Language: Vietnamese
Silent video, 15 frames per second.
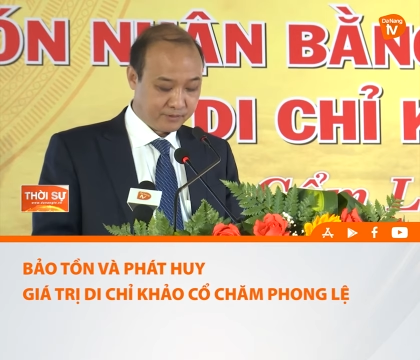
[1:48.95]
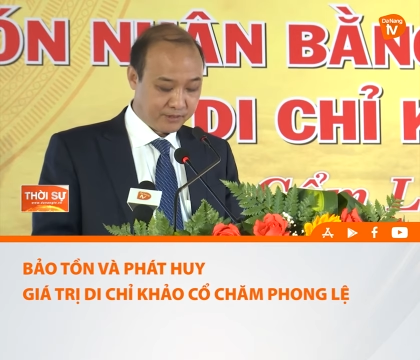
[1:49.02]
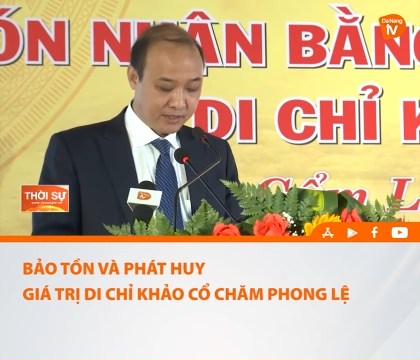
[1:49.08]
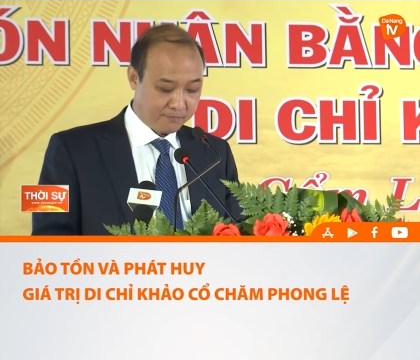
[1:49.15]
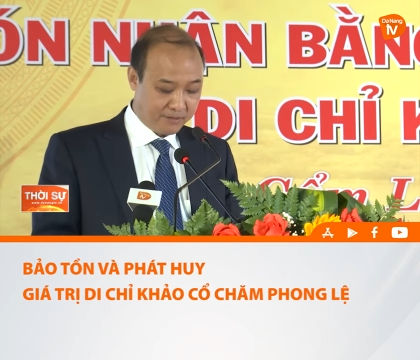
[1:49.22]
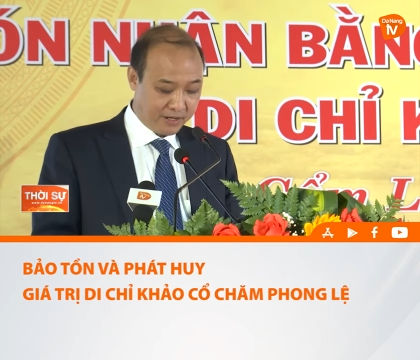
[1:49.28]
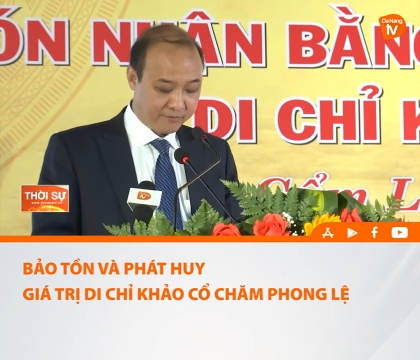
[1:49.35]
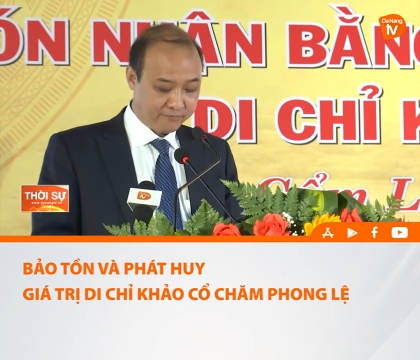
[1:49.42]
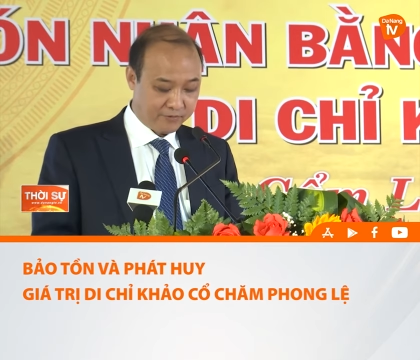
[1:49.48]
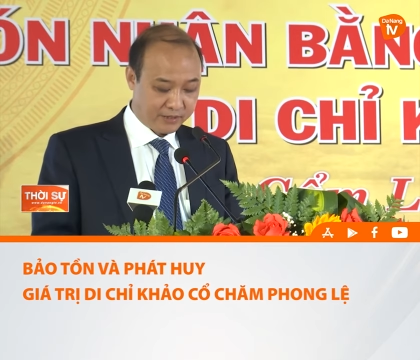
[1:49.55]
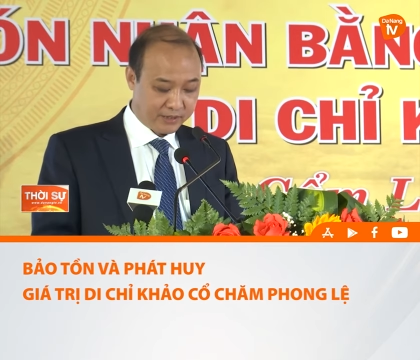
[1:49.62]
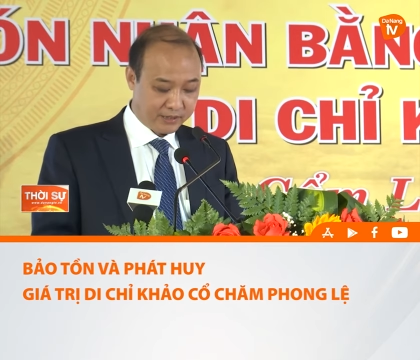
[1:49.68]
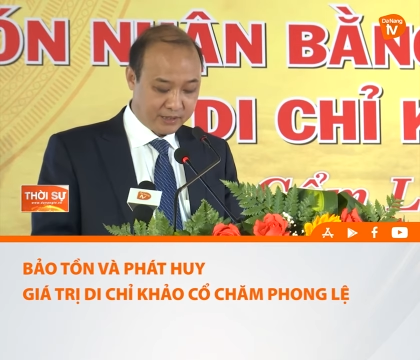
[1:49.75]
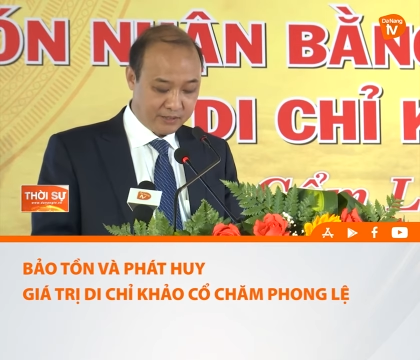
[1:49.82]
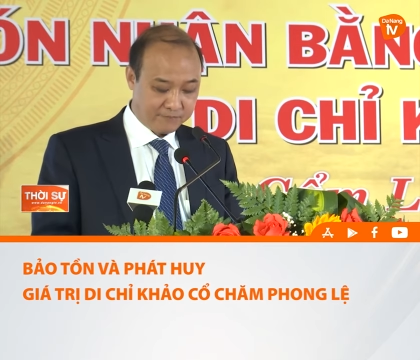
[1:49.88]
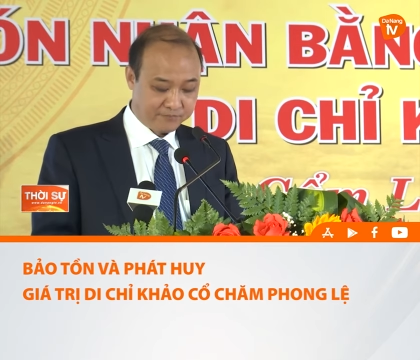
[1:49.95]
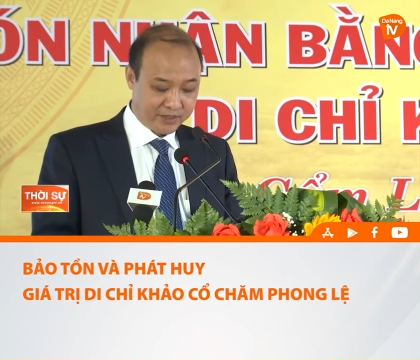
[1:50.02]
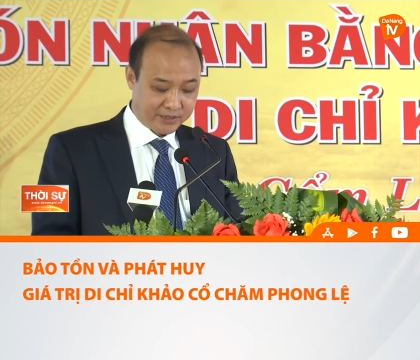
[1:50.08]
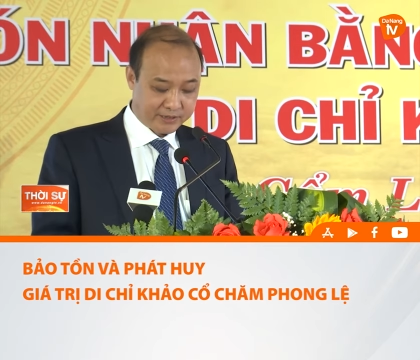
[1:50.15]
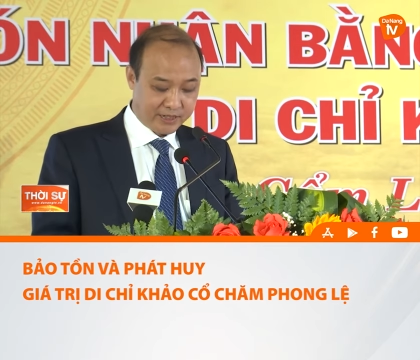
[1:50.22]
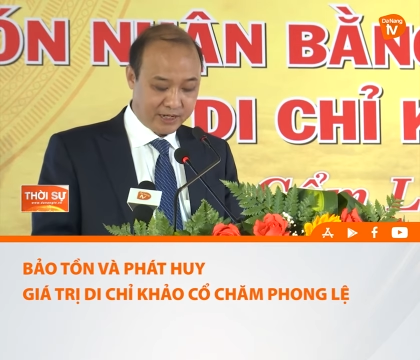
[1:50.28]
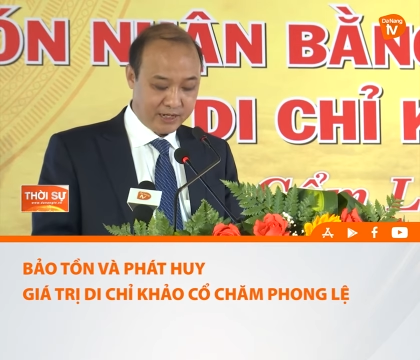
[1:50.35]
Đặc biệt phải kết hợp
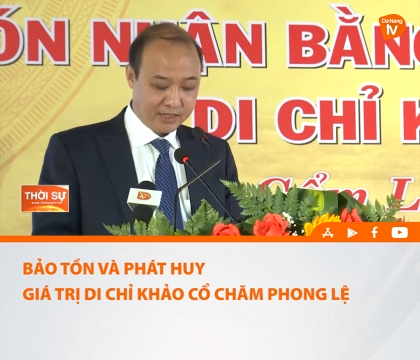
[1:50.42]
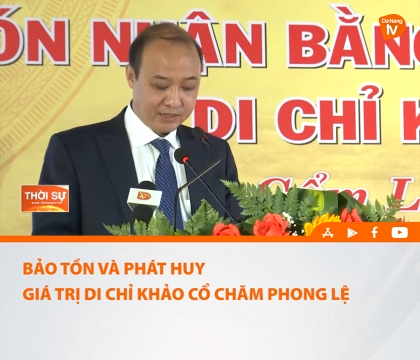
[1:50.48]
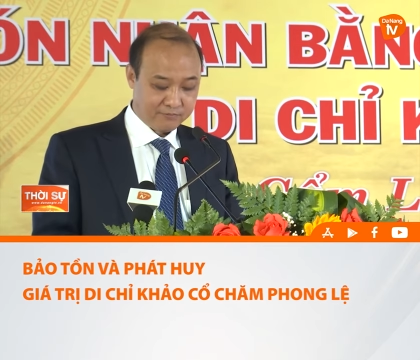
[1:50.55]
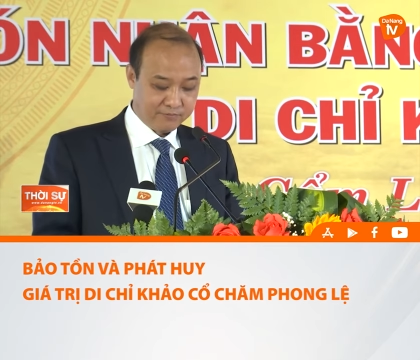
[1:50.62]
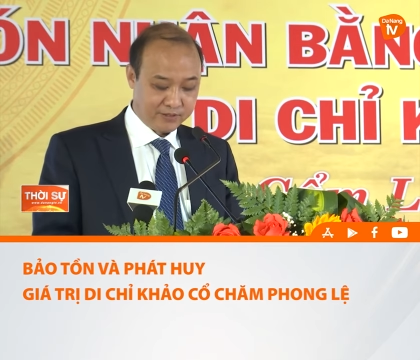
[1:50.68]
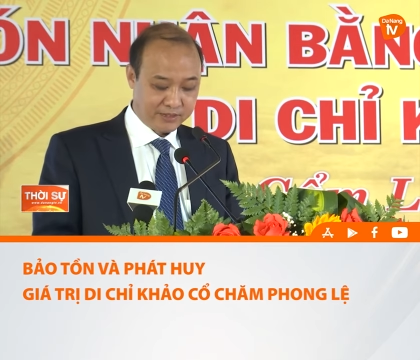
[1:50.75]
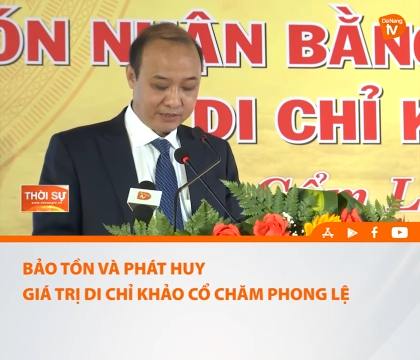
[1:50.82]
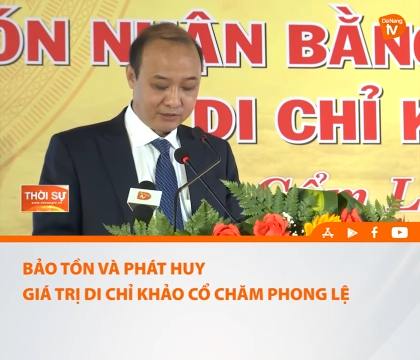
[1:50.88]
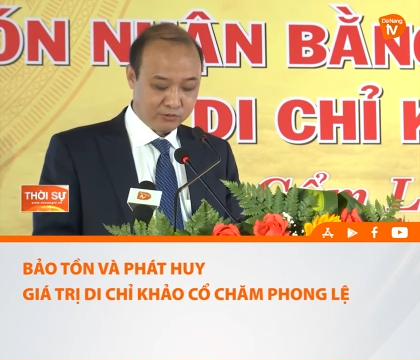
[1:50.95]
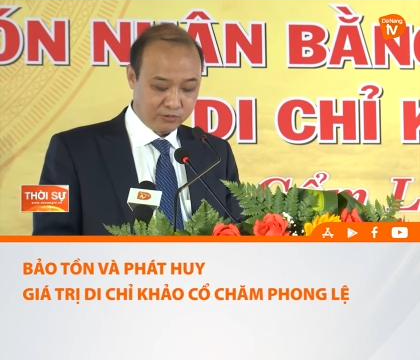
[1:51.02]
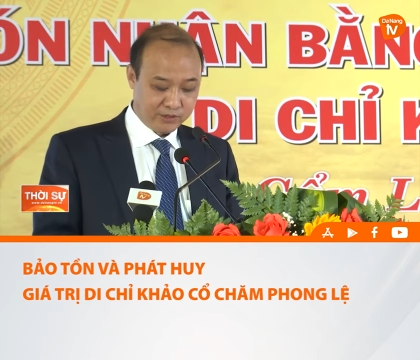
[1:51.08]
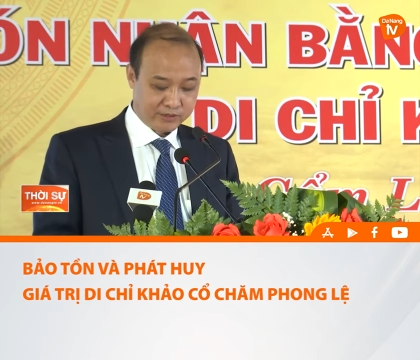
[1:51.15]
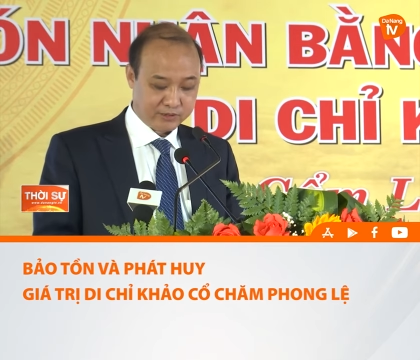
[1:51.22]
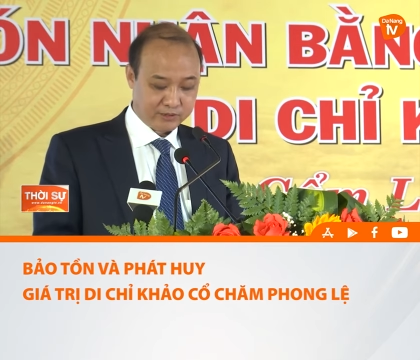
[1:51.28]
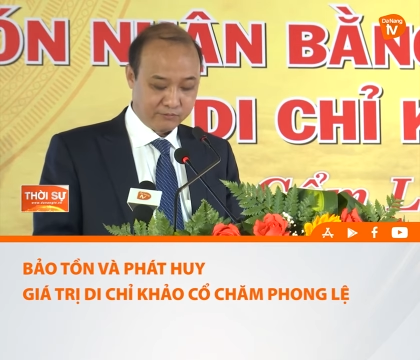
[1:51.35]
chặt chẽ với ngành du lịch